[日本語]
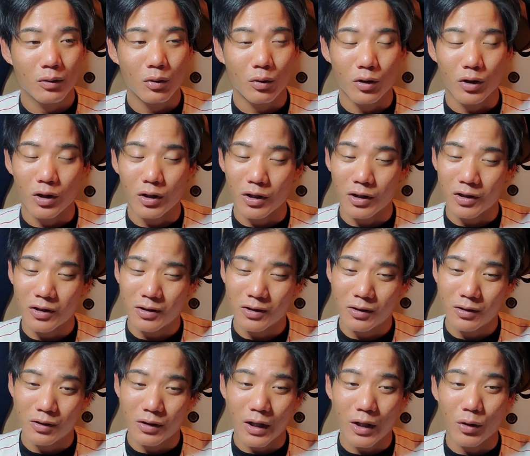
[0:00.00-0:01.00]
これで
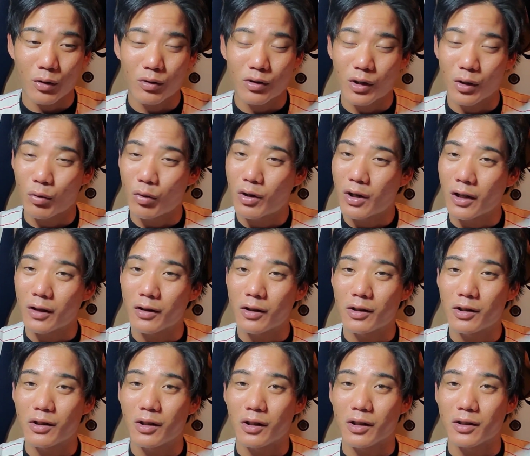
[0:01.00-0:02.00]
打力が乗っかっ
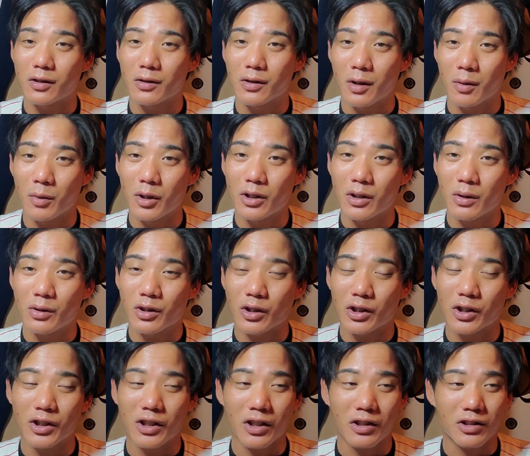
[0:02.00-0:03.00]
てきたらね、めちゃく
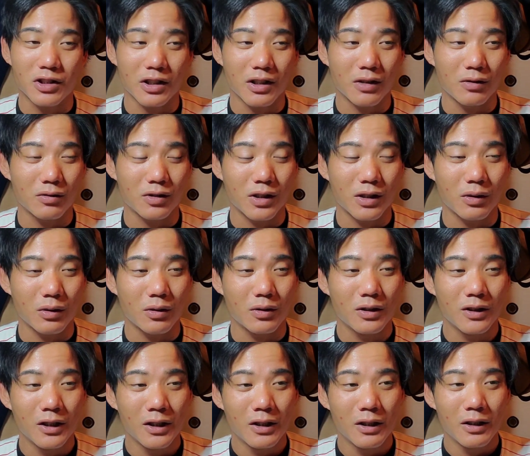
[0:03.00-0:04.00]
ちゃいいキャッチャーになるんですけ
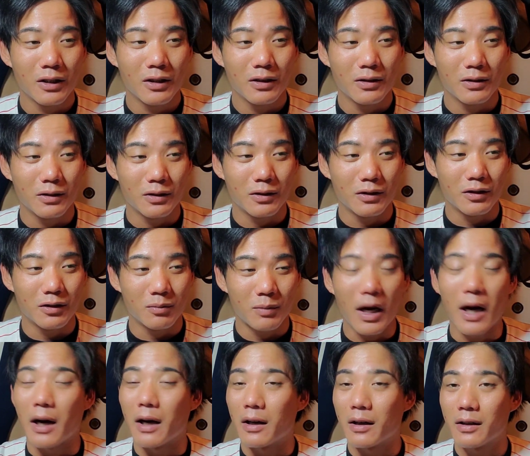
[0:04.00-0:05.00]
ど、うん、
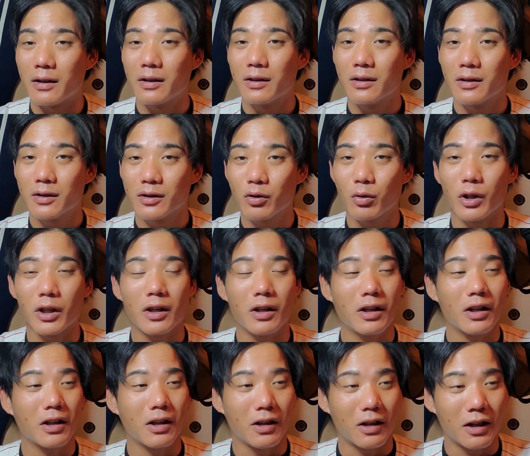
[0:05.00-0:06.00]
まあ、そうはい
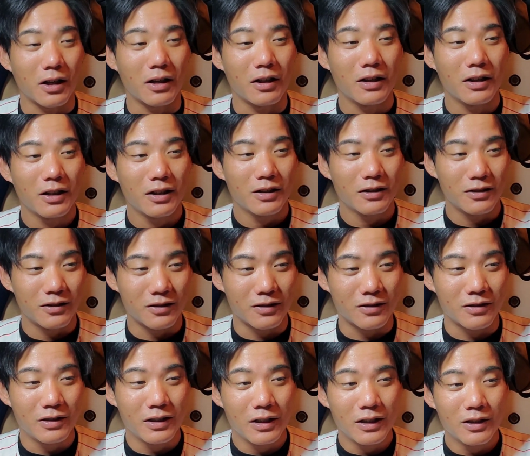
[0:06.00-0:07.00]
かないかな。う
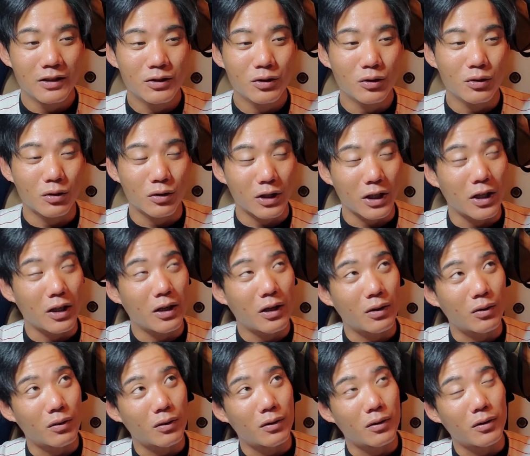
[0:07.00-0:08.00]
ん。ちょっとね、
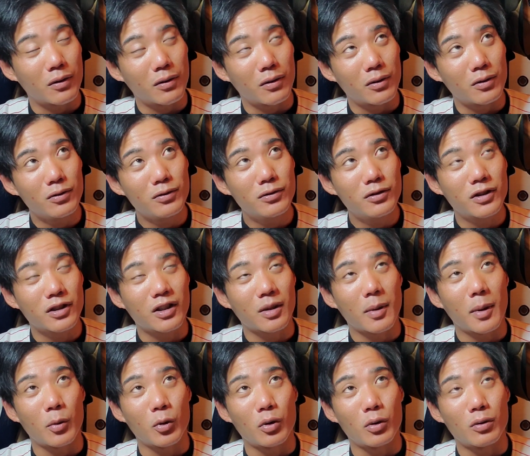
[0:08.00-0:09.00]
あのー、打った球
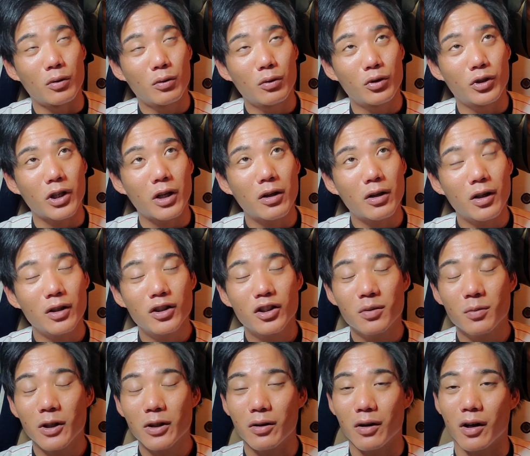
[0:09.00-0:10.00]
も、俺若干
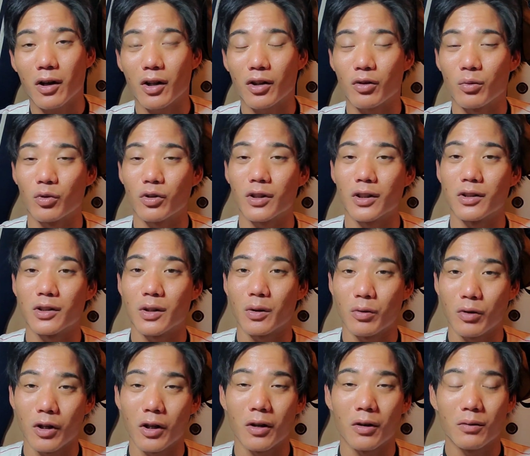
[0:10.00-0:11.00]
詰まったかなと思ったんですけ
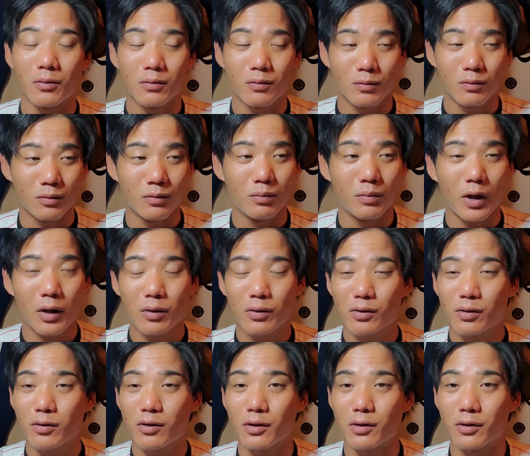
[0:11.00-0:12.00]
どね、うん、
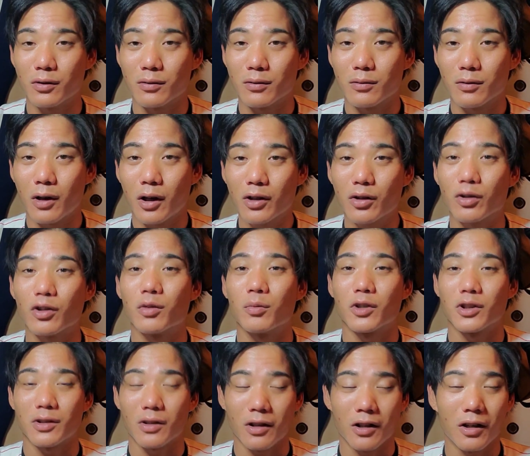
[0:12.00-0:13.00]
バックスクリーン入っていき
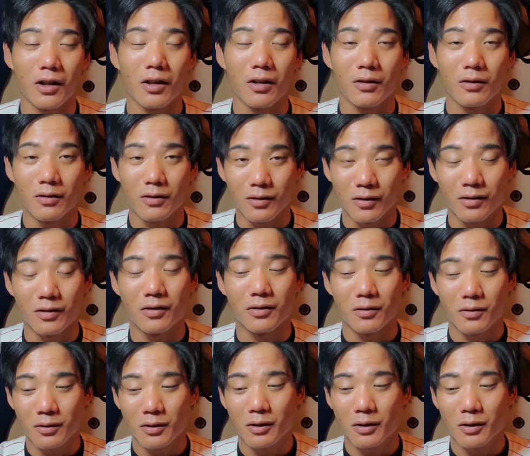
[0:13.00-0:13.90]
ましたね。うん。